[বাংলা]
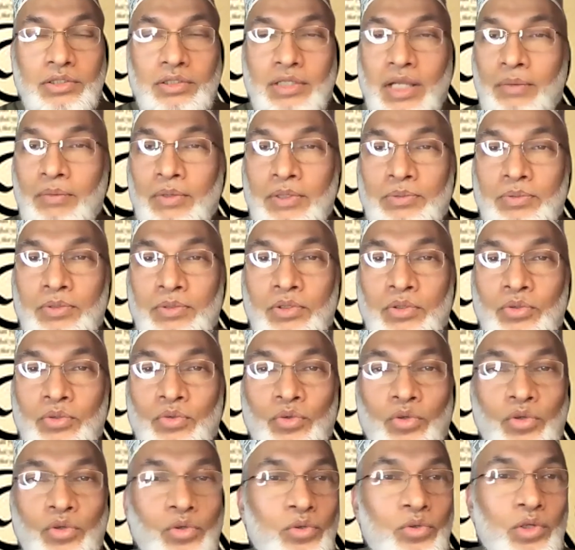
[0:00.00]
নামাজ পড়েন
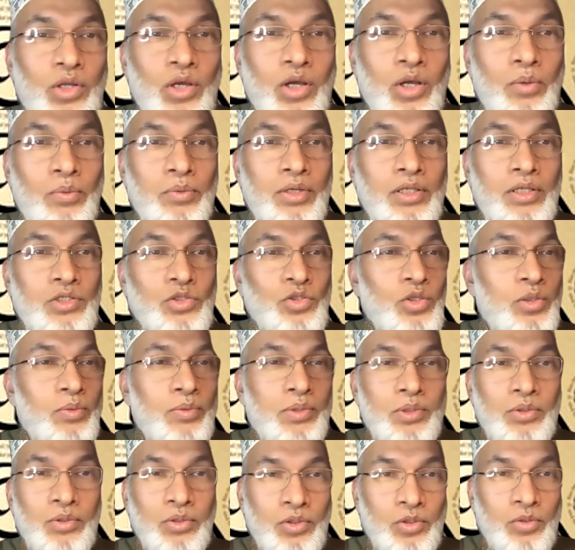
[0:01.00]
কোনো গুণা হবে না
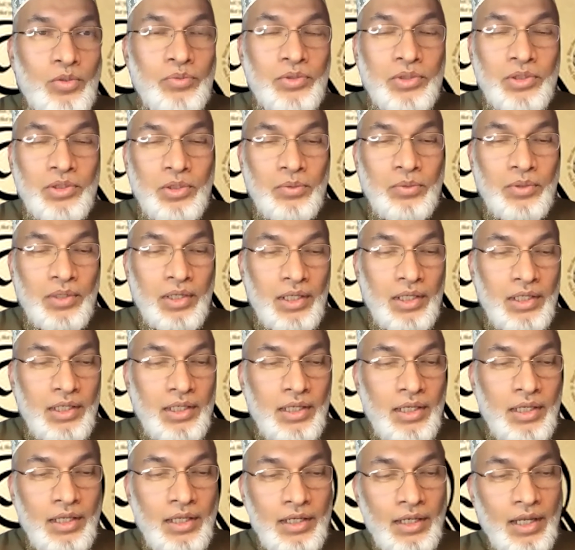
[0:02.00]
সবার কোনো কমতি হবে না
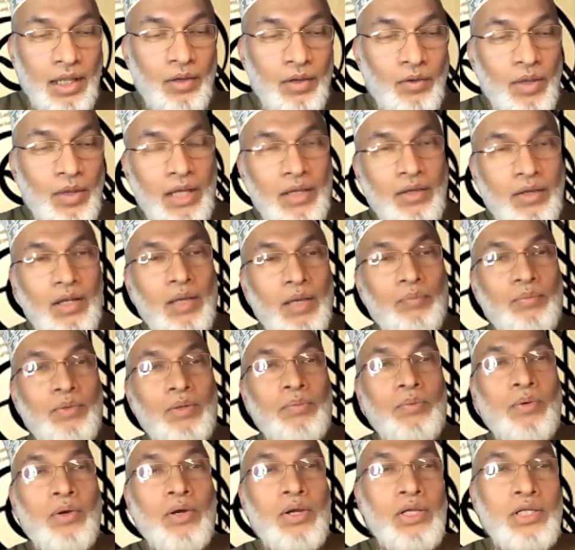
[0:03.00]
না এখন আপনার
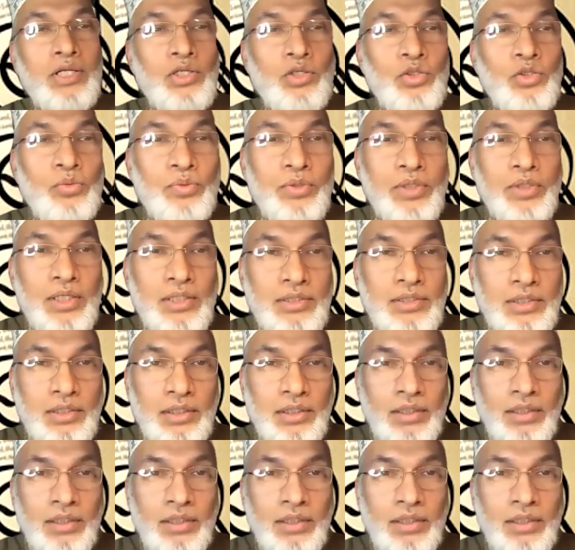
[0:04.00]
পকেটে টুপি আছে